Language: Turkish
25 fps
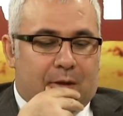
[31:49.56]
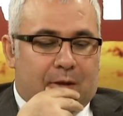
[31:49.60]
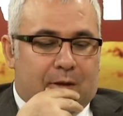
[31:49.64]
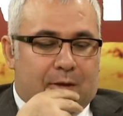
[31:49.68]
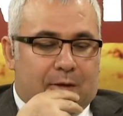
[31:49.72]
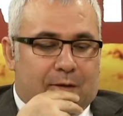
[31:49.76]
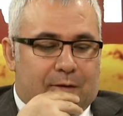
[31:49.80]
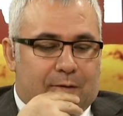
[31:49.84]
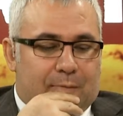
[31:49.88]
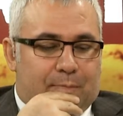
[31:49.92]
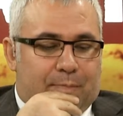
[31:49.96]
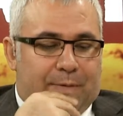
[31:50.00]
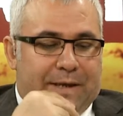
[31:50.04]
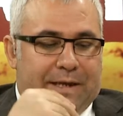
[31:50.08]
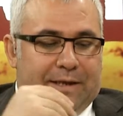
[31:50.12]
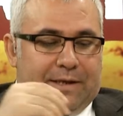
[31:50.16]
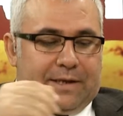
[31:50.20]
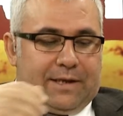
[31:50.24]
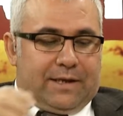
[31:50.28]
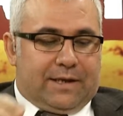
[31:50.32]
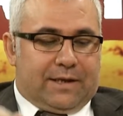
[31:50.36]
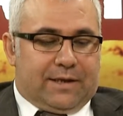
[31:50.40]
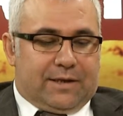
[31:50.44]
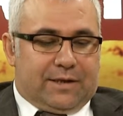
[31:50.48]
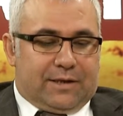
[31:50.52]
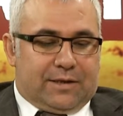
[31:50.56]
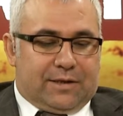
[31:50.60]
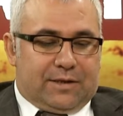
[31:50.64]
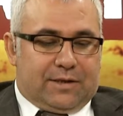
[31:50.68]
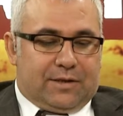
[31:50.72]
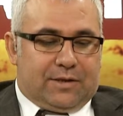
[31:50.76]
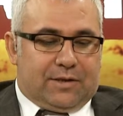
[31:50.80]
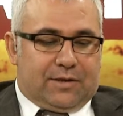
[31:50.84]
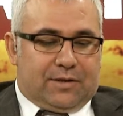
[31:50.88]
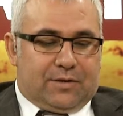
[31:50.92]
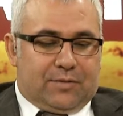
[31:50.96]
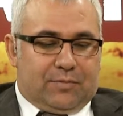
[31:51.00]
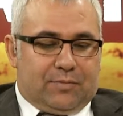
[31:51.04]
e, peki
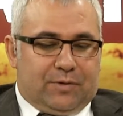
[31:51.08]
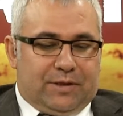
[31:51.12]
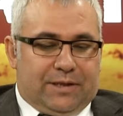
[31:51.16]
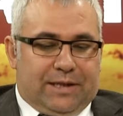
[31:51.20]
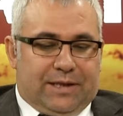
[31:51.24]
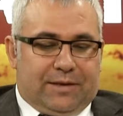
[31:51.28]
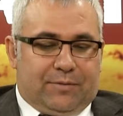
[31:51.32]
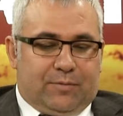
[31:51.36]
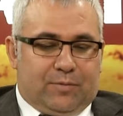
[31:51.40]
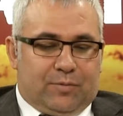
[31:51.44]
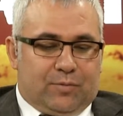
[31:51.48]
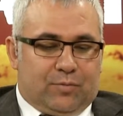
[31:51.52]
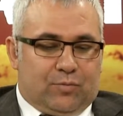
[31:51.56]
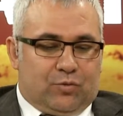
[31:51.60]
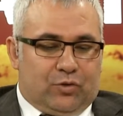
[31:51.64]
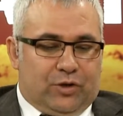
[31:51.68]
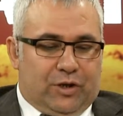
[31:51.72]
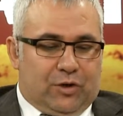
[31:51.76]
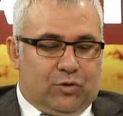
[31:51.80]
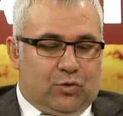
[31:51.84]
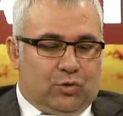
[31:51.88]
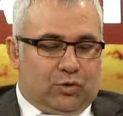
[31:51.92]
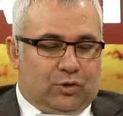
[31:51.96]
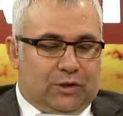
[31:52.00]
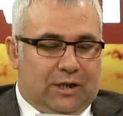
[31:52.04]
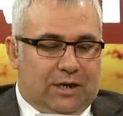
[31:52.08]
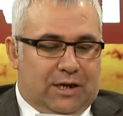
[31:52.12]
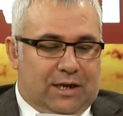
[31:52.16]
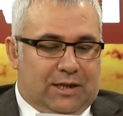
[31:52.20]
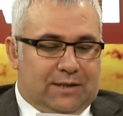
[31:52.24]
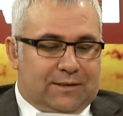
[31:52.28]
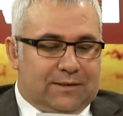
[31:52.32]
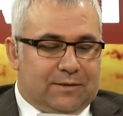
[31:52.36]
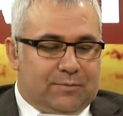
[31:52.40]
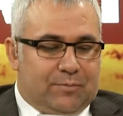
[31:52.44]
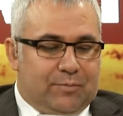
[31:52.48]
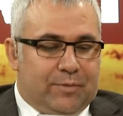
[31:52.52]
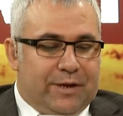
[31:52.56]
bir de buraya notlar
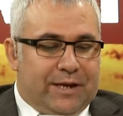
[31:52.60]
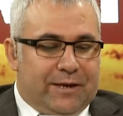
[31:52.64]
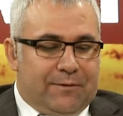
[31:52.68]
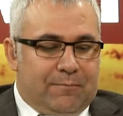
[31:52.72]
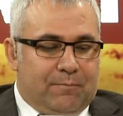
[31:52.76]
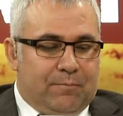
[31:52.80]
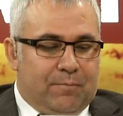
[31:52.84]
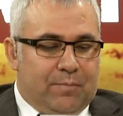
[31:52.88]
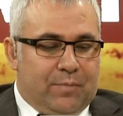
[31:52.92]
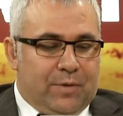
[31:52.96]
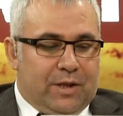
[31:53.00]
aldım ben.